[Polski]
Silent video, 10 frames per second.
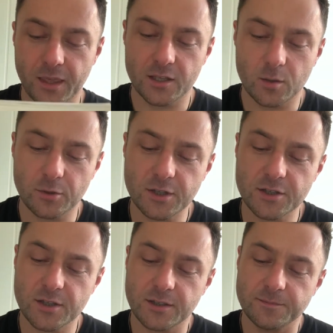Nie
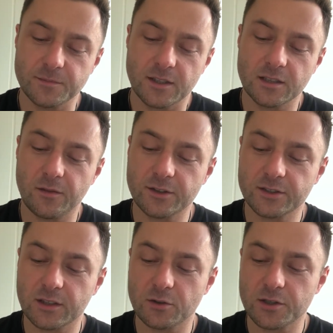możesz dawać
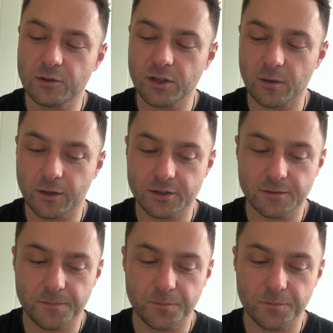tego, czego nie masz.